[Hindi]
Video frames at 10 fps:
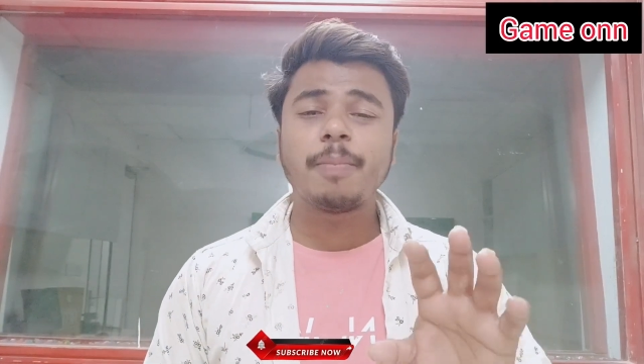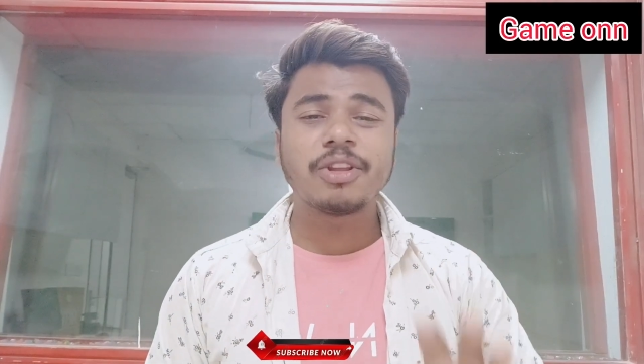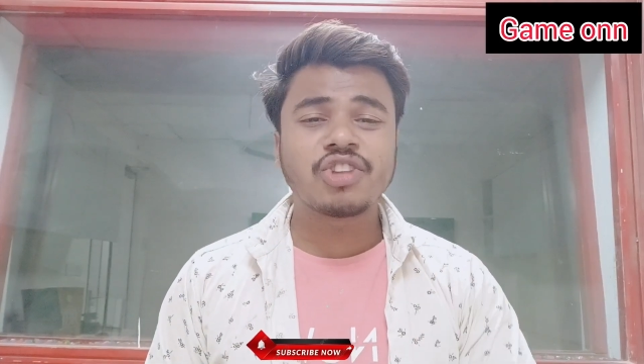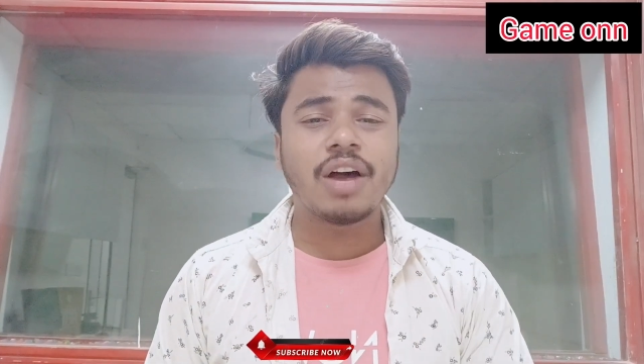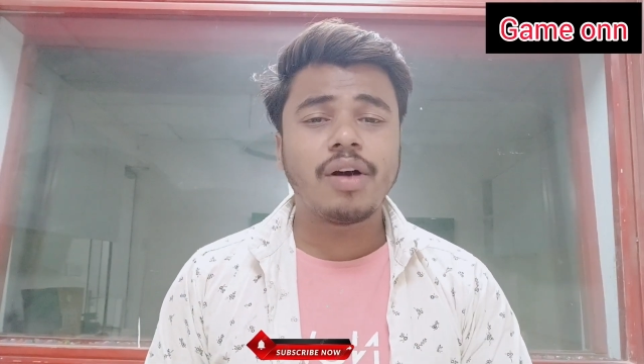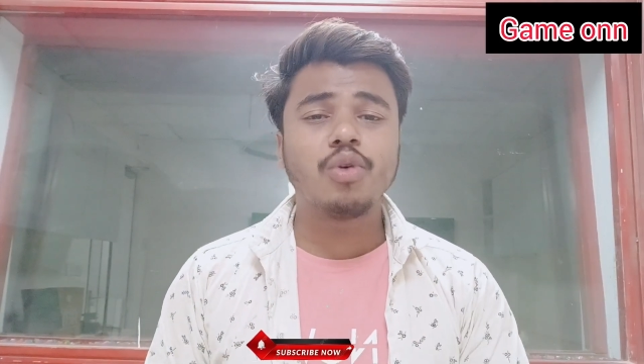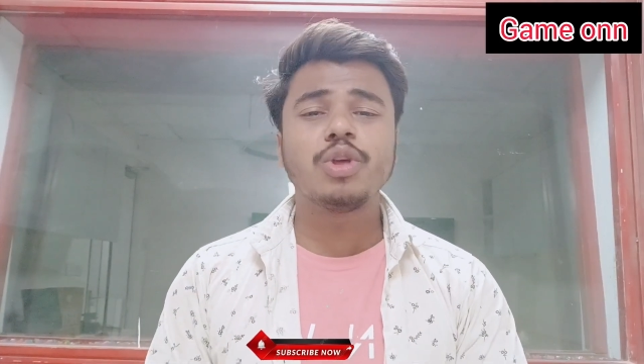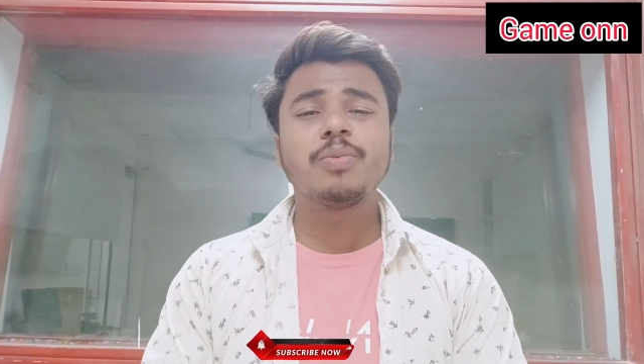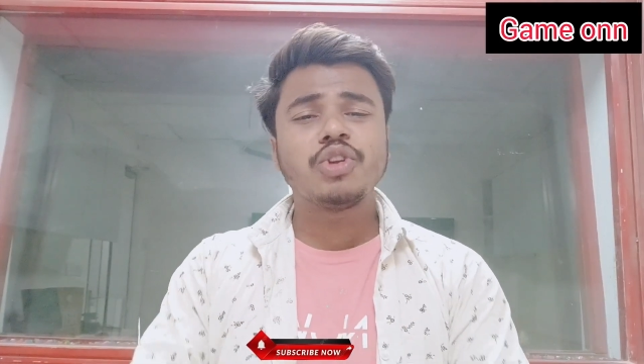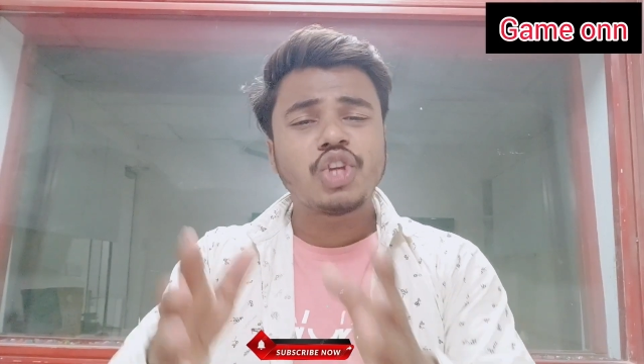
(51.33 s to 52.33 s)
पछतावा हो कि
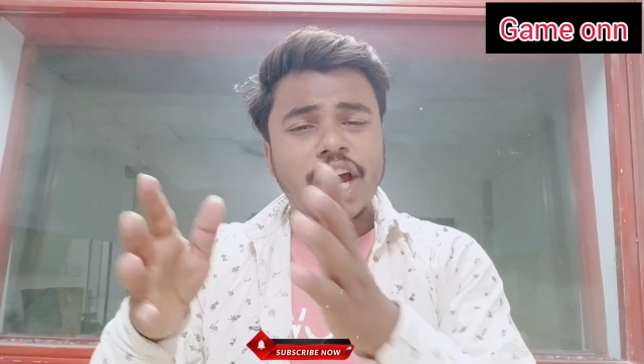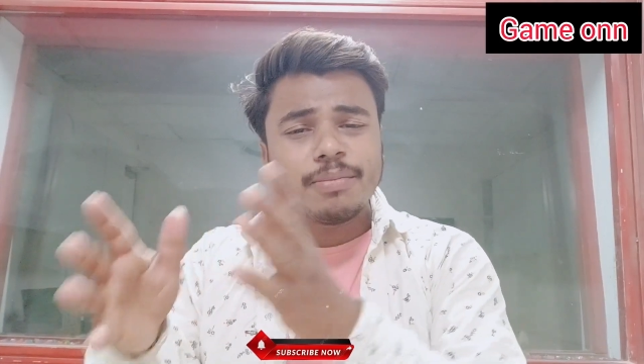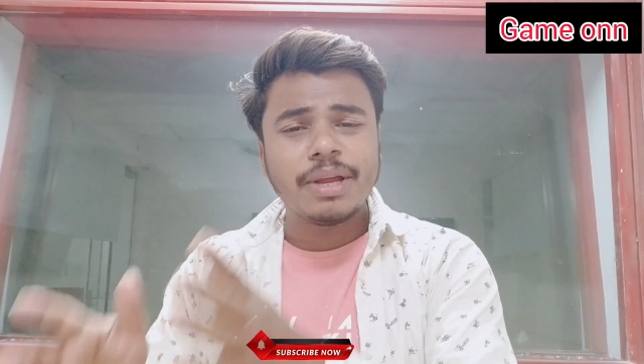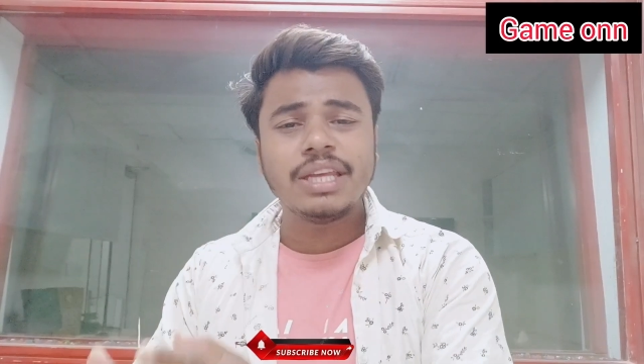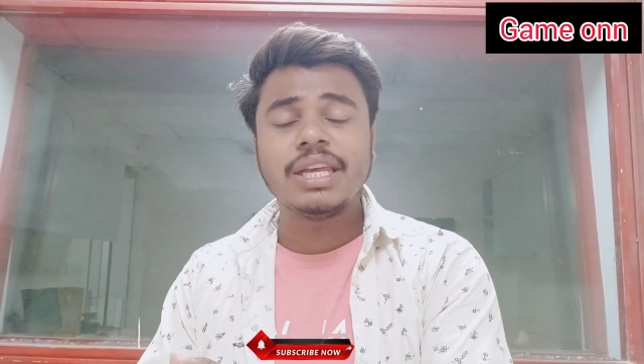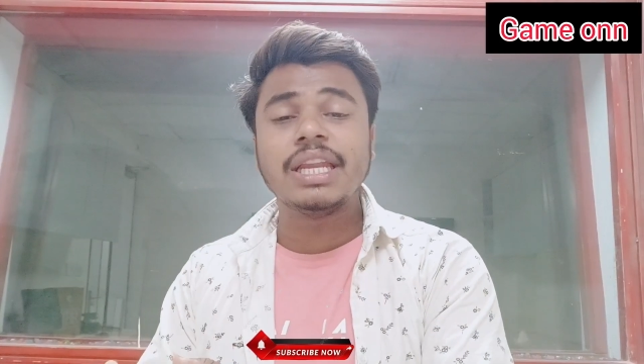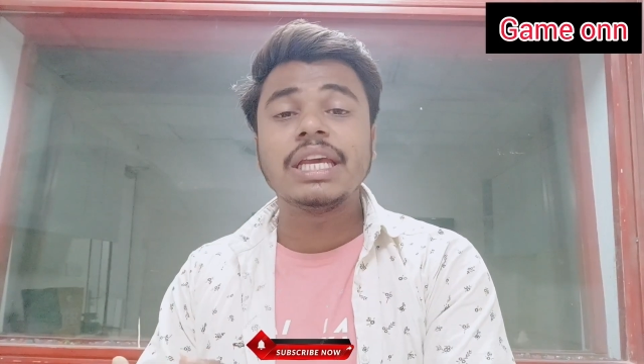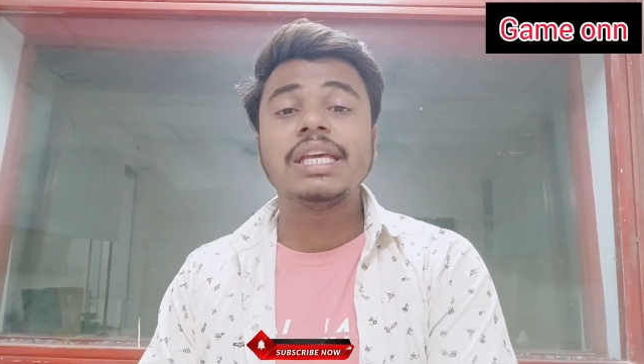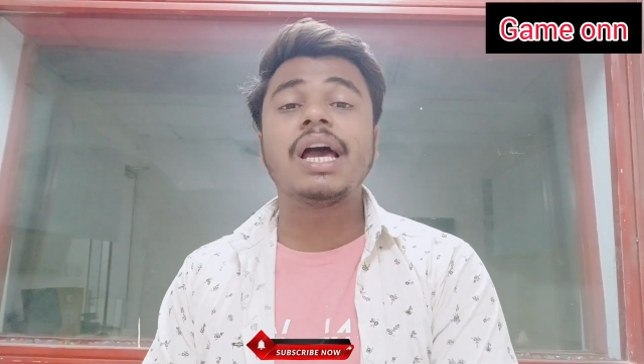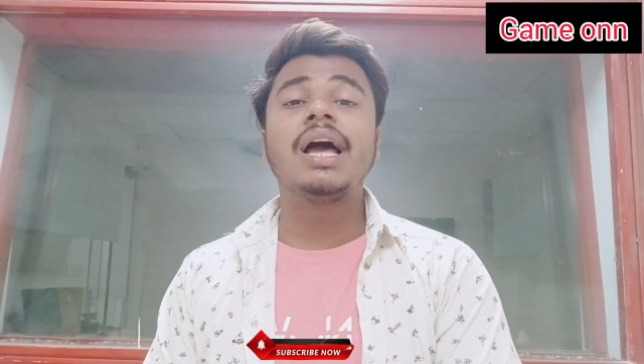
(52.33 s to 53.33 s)
शायद मैंने ये नहीं
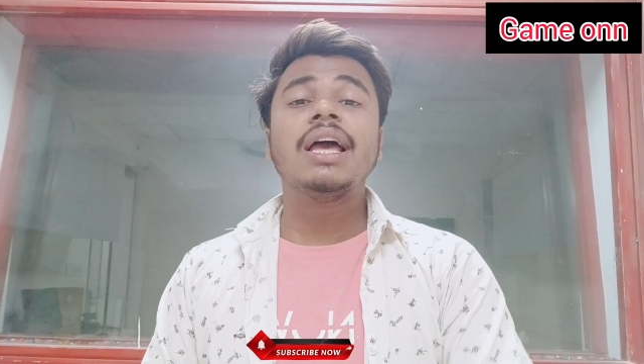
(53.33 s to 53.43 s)
किया